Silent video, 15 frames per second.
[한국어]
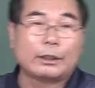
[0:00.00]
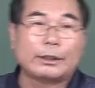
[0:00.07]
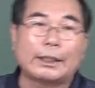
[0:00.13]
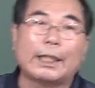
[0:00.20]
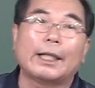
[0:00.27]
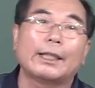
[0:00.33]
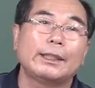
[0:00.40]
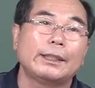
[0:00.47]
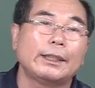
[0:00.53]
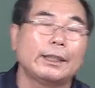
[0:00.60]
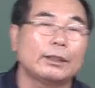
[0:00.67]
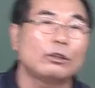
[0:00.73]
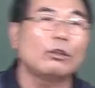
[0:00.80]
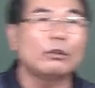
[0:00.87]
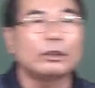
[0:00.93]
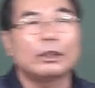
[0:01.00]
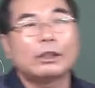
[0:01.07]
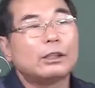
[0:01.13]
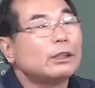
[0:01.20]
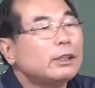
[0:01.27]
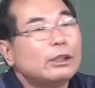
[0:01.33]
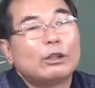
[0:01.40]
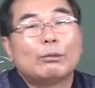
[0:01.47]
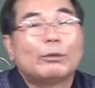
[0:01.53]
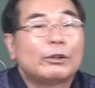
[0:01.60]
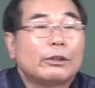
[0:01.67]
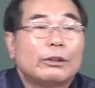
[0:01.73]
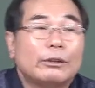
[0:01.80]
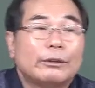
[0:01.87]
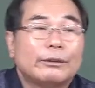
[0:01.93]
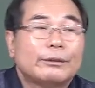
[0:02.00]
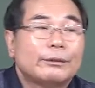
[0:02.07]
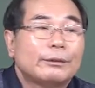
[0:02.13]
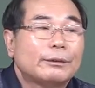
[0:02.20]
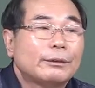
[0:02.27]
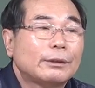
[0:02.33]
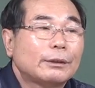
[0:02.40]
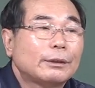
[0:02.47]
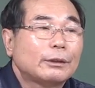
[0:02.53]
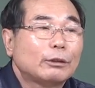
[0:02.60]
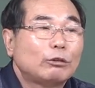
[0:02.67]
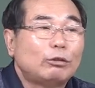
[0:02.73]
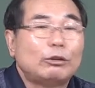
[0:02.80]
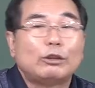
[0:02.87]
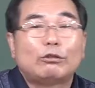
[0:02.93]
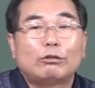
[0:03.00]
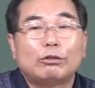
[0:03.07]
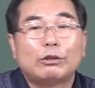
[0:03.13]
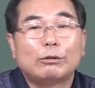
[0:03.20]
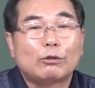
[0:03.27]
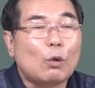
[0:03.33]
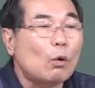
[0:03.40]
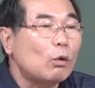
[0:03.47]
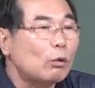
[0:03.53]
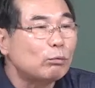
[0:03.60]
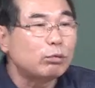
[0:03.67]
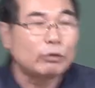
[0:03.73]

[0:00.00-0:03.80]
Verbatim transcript: 자기의 성기를 잃어버려. 둘이 둘이 꽁꽁